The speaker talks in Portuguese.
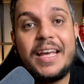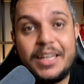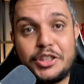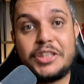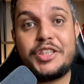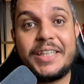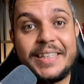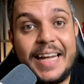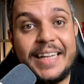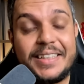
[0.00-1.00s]
já tinha
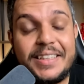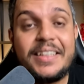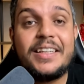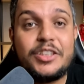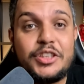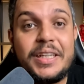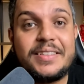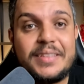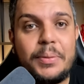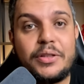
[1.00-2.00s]
data de
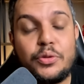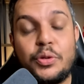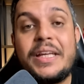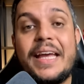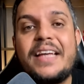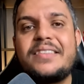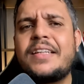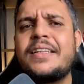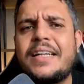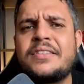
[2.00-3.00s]
lançamento e essa
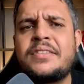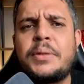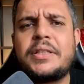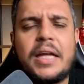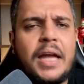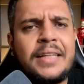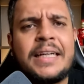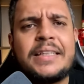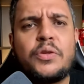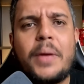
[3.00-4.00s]
data se mantém, a
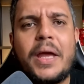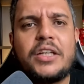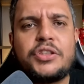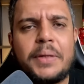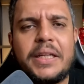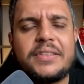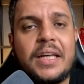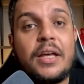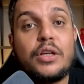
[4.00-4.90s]
data não mexe, beleza?